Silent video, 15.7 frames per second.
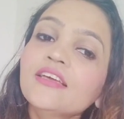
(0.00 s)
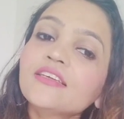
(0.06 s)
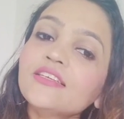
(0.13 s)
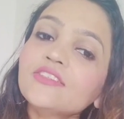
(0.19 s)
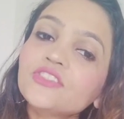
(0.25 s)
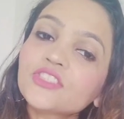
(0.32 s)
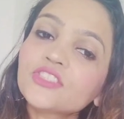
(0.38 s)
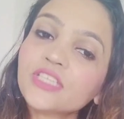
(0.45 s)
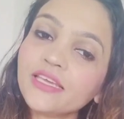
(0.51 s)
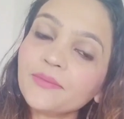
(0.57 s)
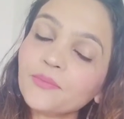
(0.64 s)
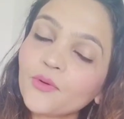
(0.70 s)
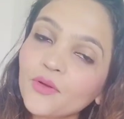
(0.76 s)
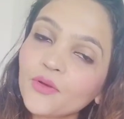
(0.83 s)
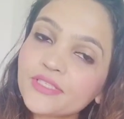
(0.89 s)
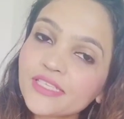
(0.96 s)
कि स्किन
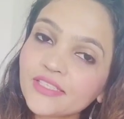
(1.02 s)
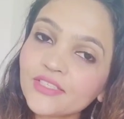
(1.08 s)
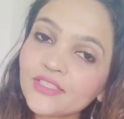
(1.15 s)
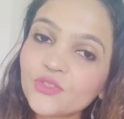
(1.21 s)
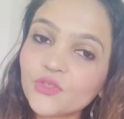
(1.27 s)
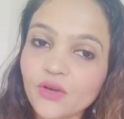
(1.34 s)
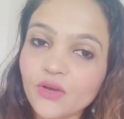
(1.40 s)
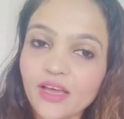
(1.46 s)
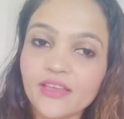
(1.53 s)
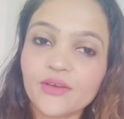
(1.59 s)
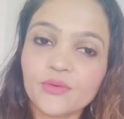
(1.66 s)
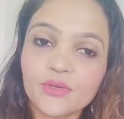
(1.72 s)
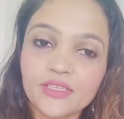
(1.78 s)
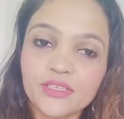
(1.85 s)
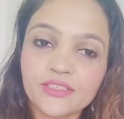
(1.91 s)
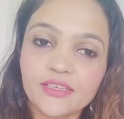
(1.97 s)
बहुत ज़्यादा ड्राई हो
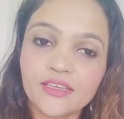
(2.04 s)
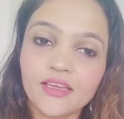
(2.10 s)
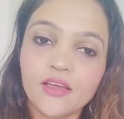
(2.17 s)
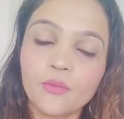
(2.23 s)
रही है